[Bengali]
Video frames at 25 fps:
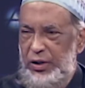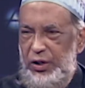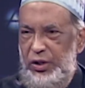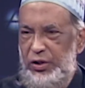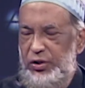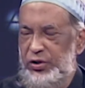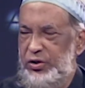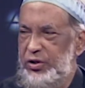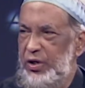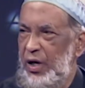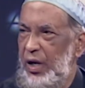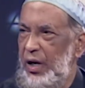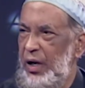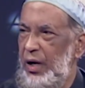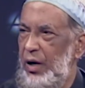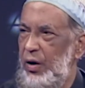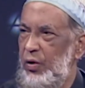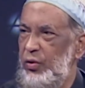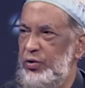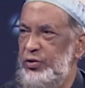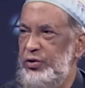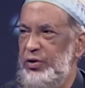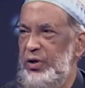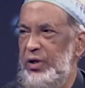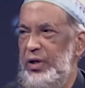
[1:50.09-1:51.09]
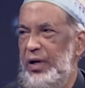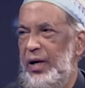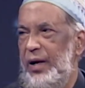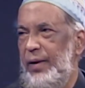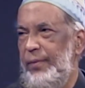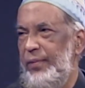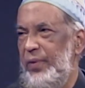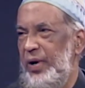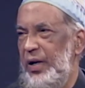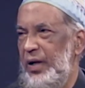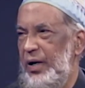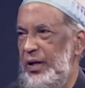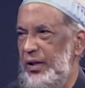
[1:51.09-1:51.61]
ইনশাল্লাহ অচিরেই
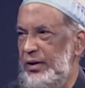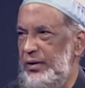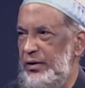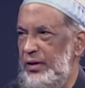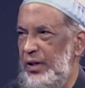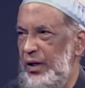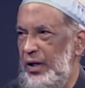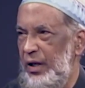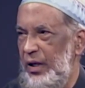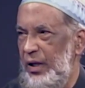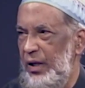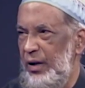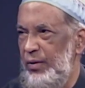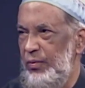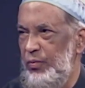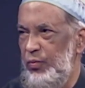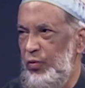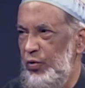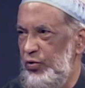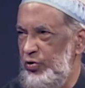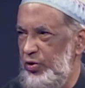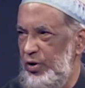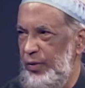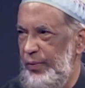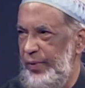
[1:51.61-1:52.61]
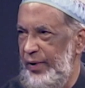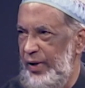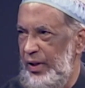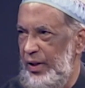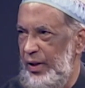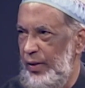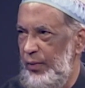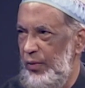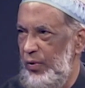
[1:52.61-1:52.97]
আমরা এখান থেকে মুক্তি পেয়ে যাব